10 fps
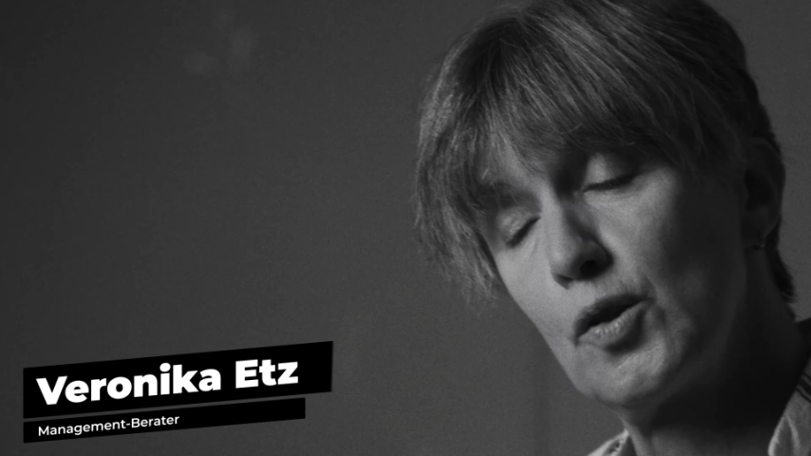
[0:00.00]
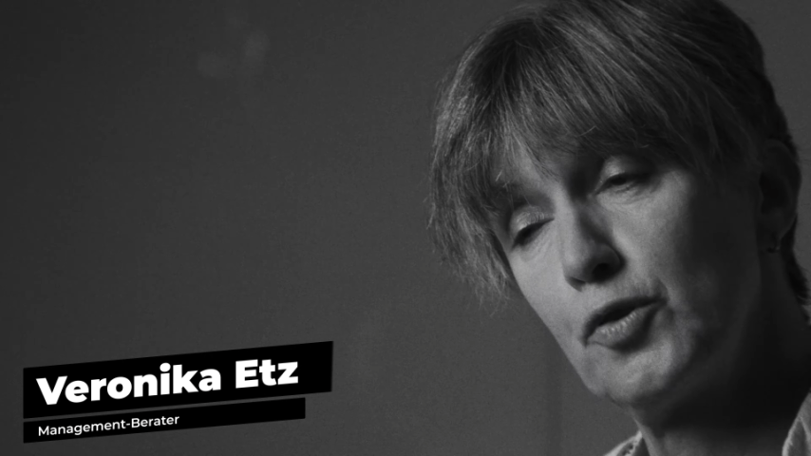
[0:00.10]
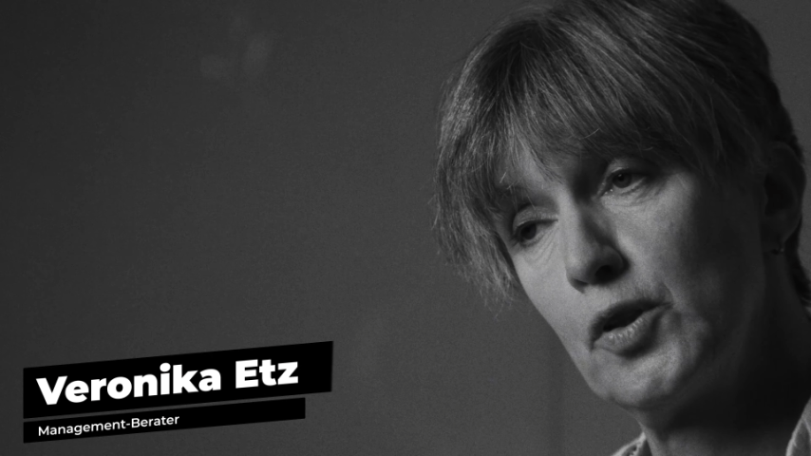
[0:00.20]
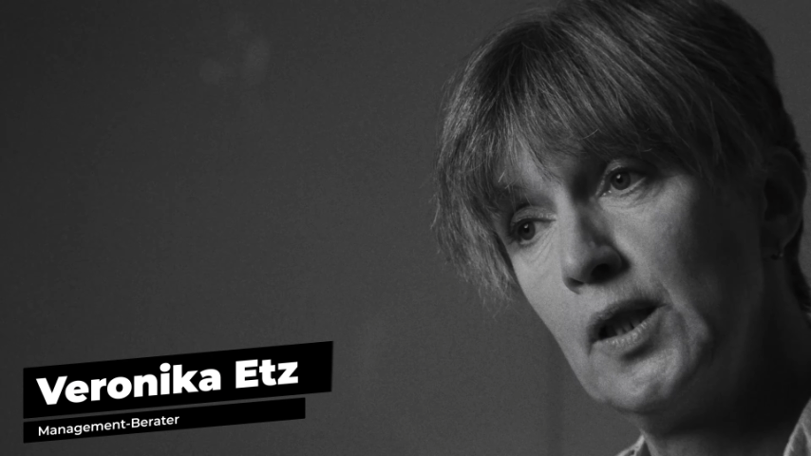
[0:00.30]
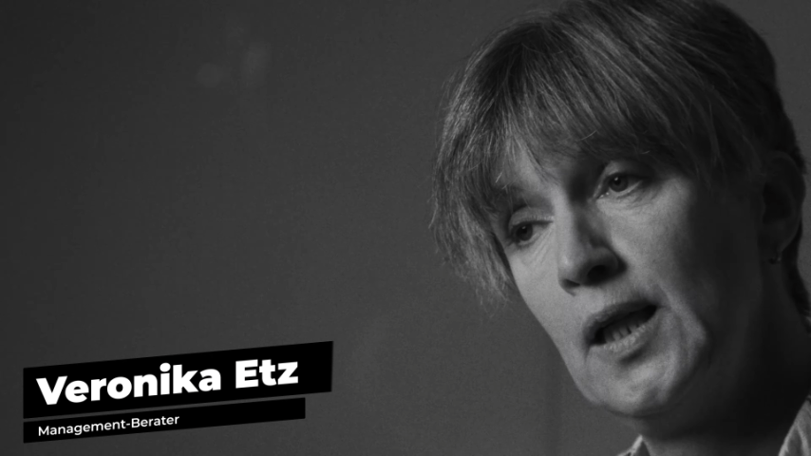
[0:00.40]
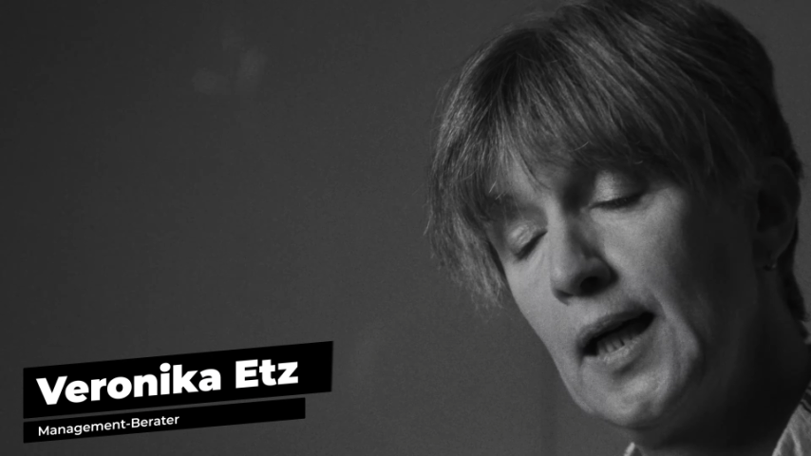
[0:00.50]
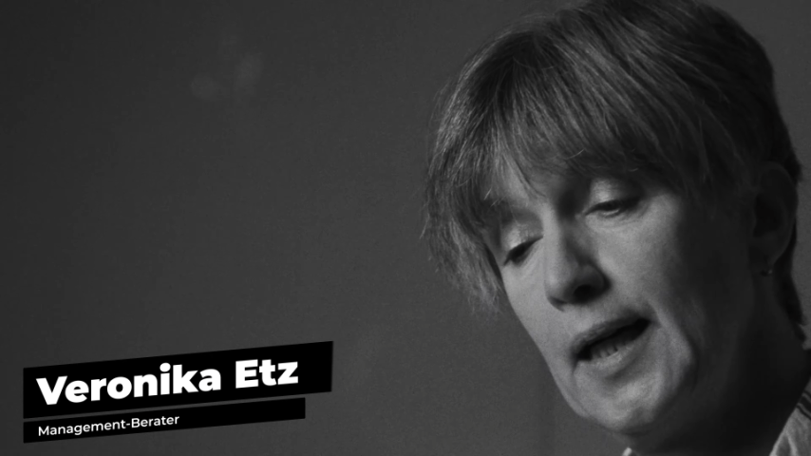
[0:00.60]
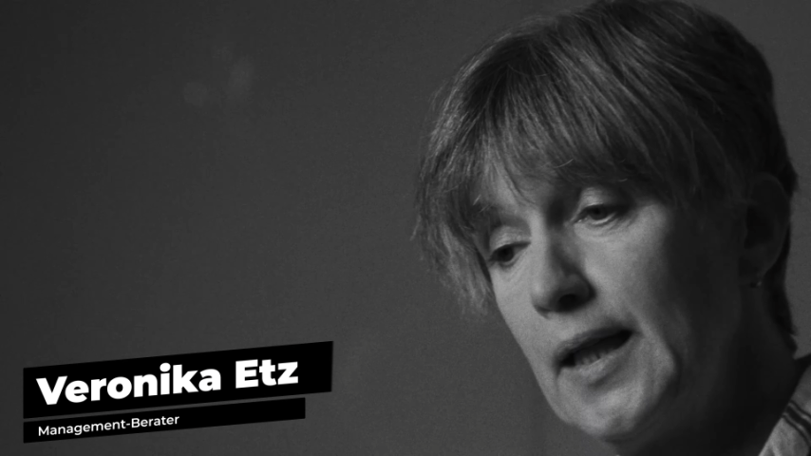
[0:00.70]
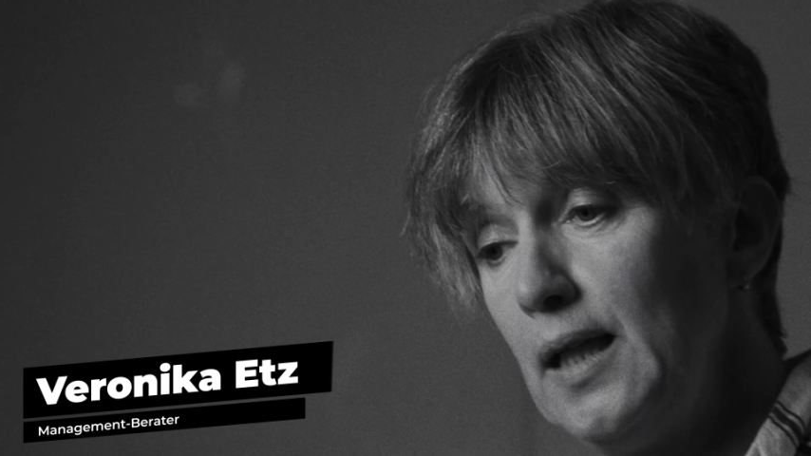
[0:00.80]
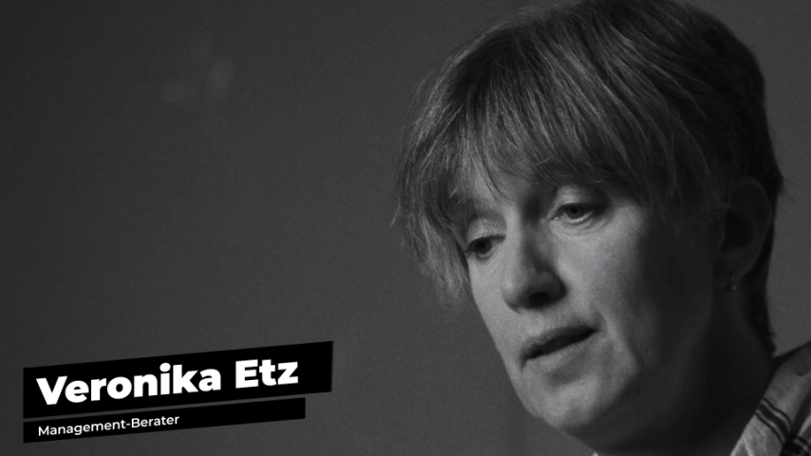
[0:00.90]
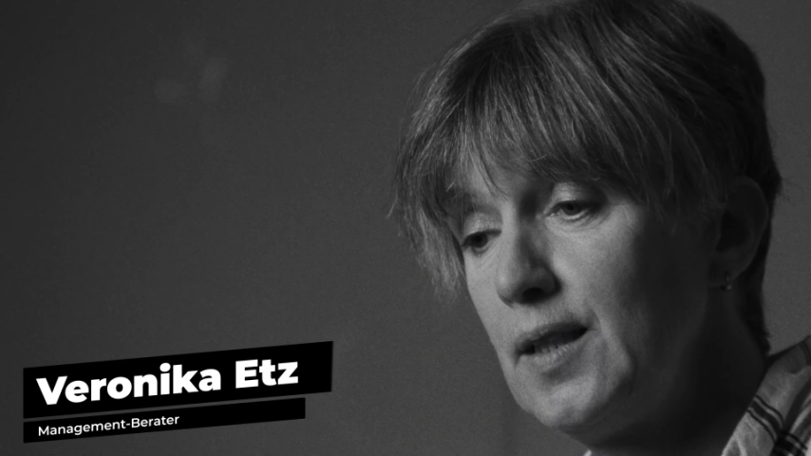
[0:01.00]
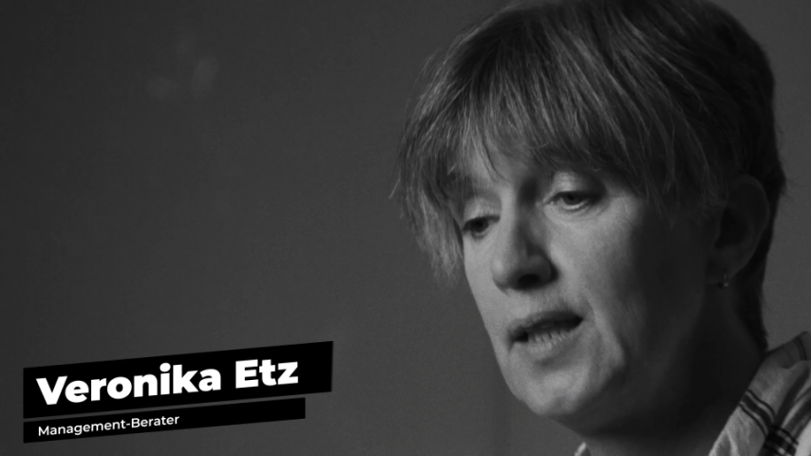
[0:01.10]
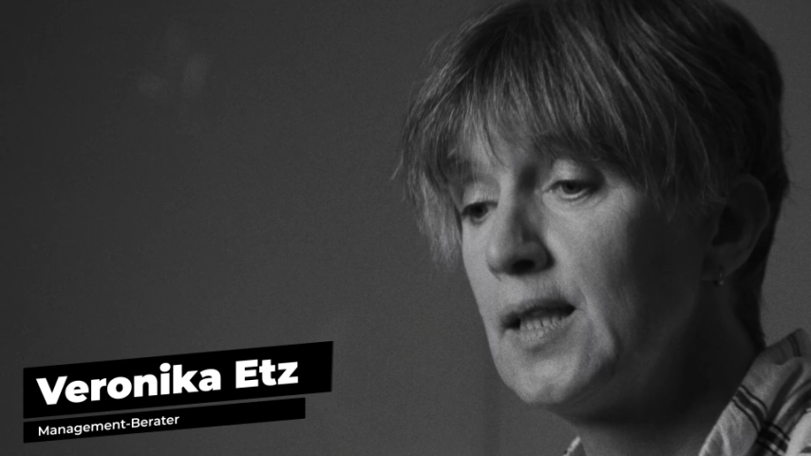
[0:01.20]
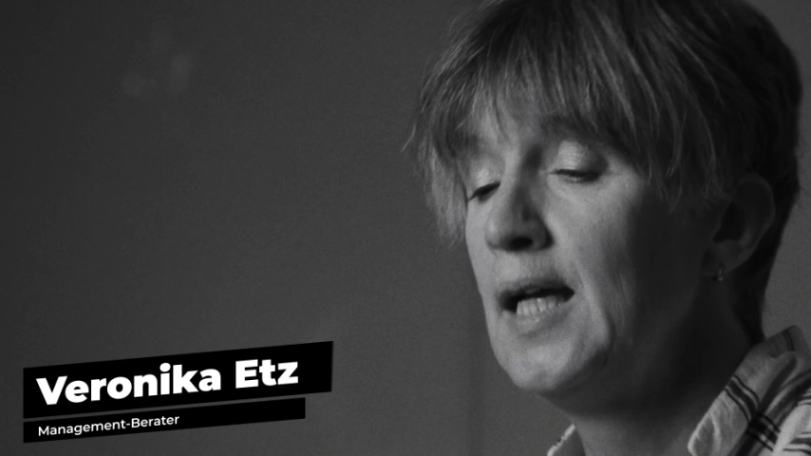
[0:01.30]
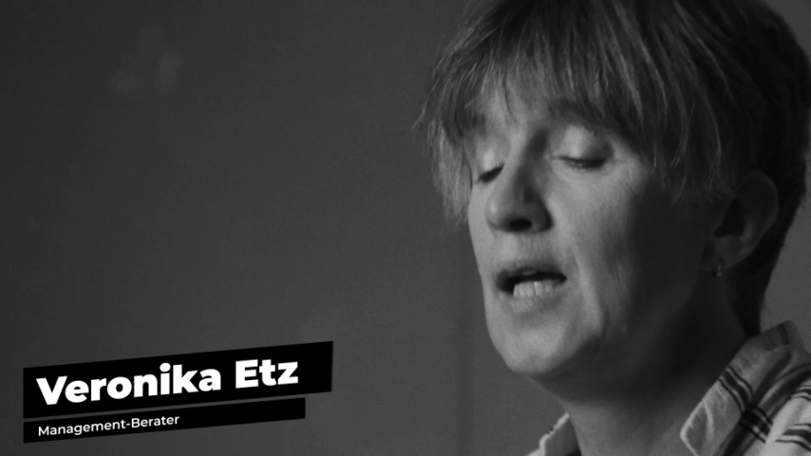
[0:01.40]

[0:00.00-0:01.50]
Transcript: von Agilität,